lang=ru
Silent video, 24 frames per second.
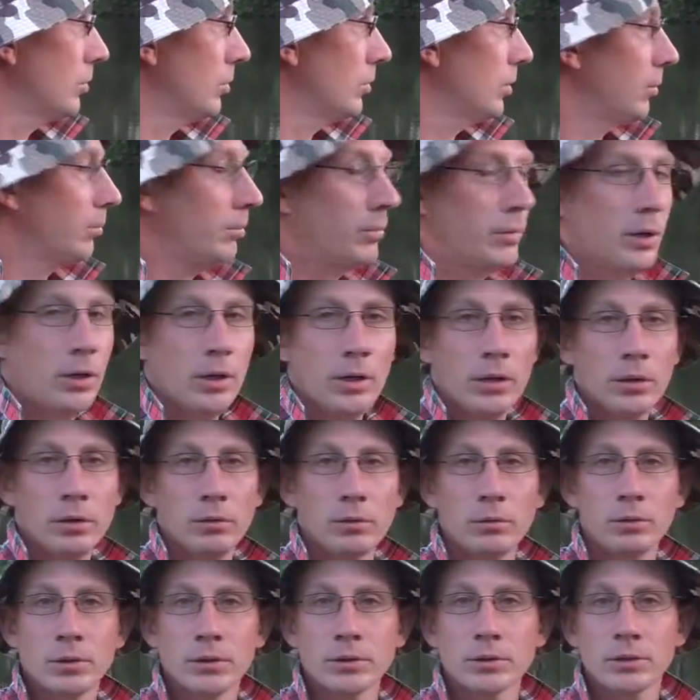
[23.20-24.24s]
Дон
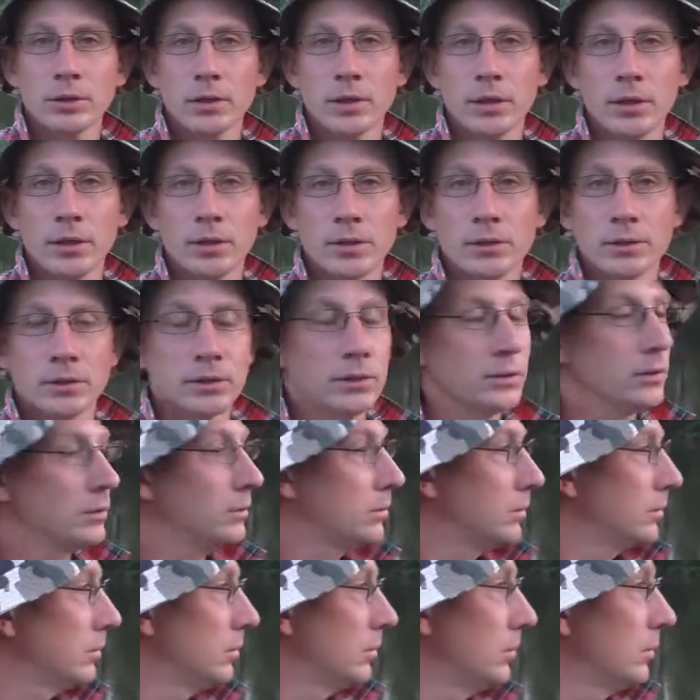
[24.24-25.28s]
обмелел у нас наконец-то.
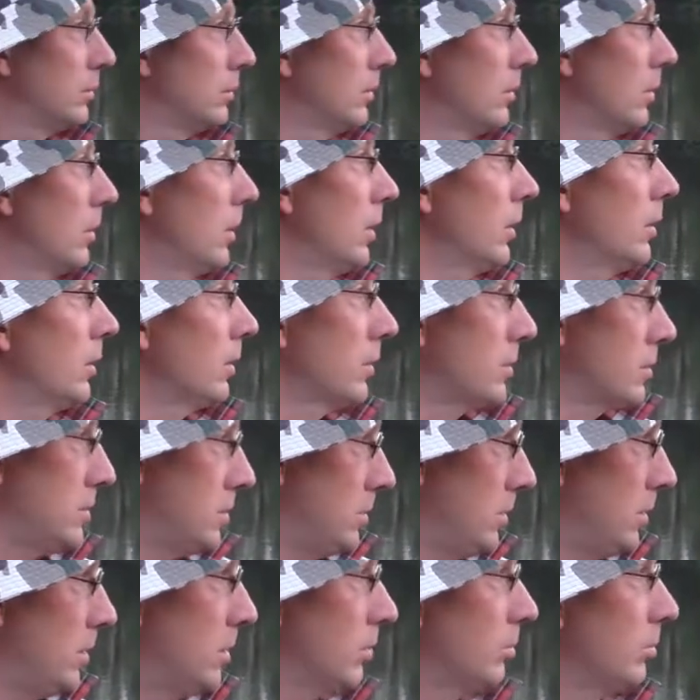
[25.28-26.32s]
А так
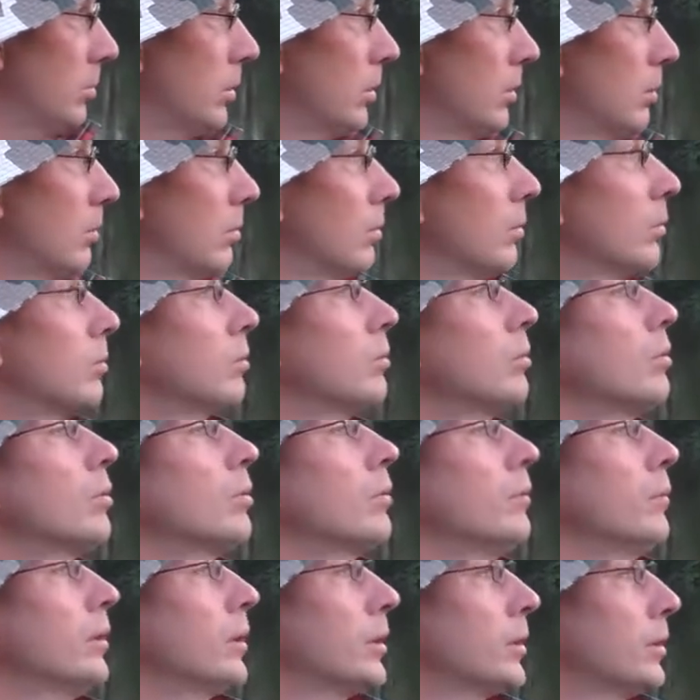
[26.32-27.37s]
сильно было, вот
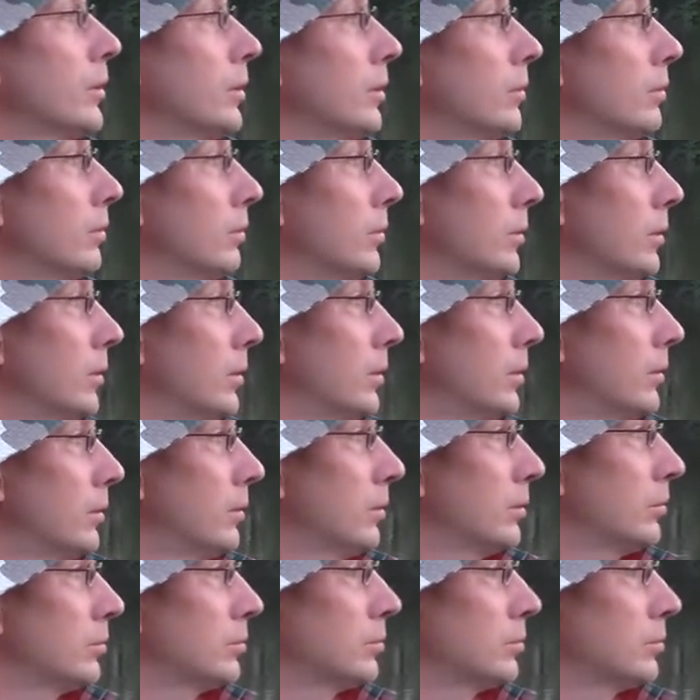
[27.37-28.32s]
только верхние вот эти